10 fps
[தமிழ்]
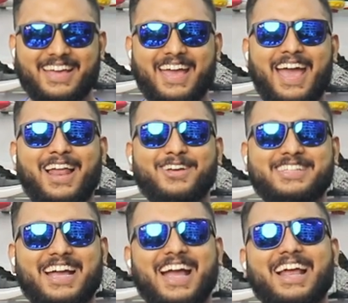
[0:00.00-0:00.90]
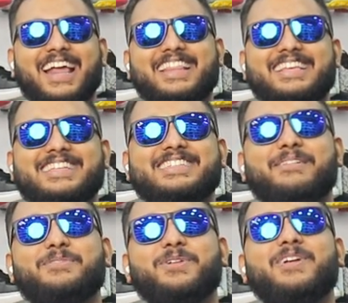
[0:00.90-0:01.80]
ஹே ஹலோ சகாக்கரே திஸ் இஸ்
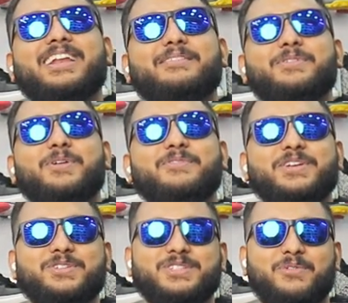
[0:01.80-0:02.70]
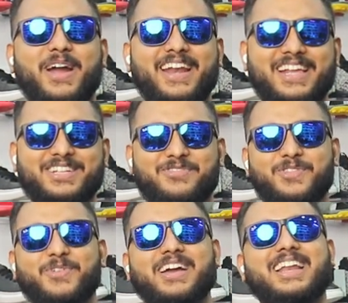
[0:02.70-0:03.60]
அப்துல் வெல்கம் டு ஒன் வே ஷூஸ் வைட் ரேஞ்ச் ஆஃப்
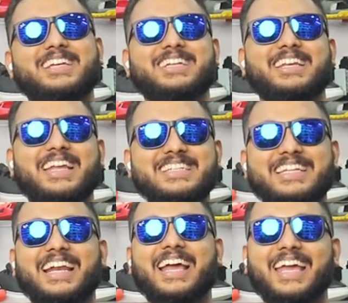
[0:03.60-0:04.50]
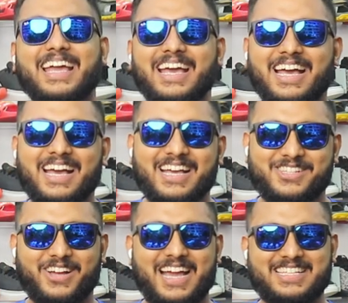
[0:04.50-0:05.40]
ஃபுட்வேர் கலெக்ஷன் இன் சென்னை
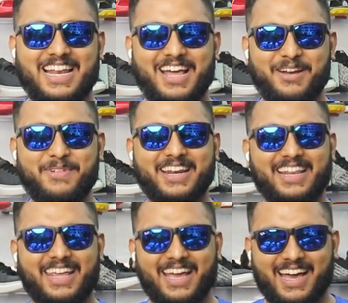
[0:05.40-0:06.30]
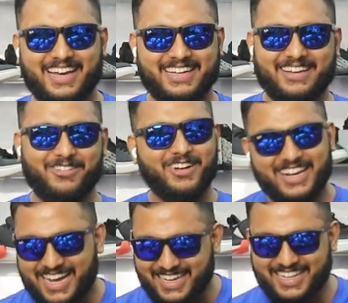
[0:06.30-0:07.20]
ஸோ இஸ் எல்லோரும் எப்படி இருக்கிறீங்க
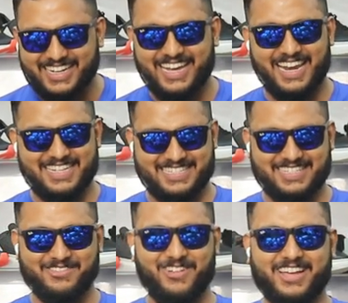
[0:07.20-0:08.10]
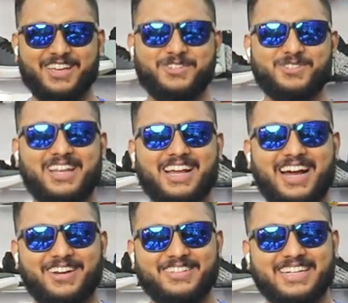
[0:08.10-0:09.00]
உங்களுக்காக தாங்க எல்எஸ் வாக்கிங் ஷூஸ்லாம்
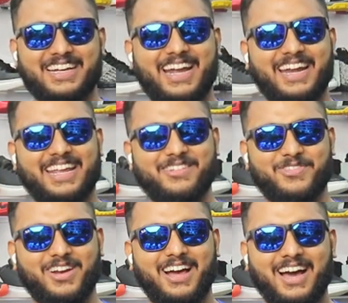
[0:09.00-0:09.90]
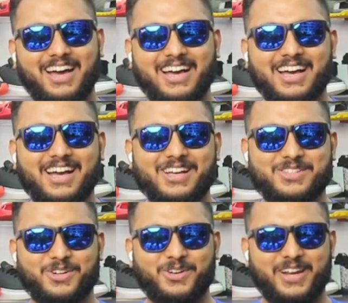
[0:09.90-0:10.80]
காட்ட வந்திருக்கேன் இன்றைக்கி ஃபுல்லாக
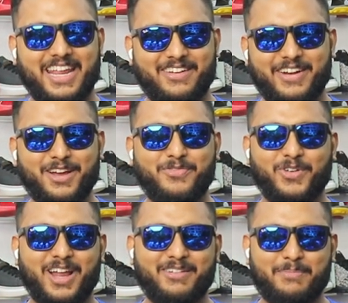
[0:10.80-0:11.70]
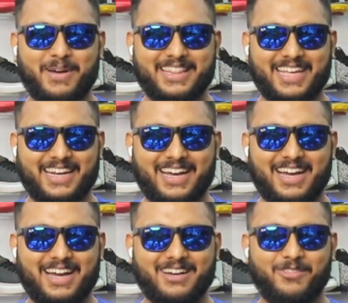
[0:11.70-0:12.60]
ஸோ இன்றைக்கி வீடியோ ஃபுல்லாகவே பார்த்தீங்கன்னா
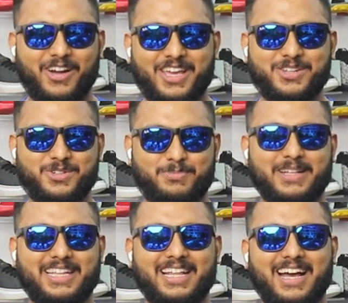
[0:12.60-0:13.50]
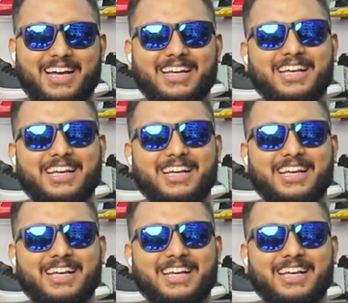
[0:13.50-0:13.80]
வாக்கிங் ஷூஸ் பற்றி தான்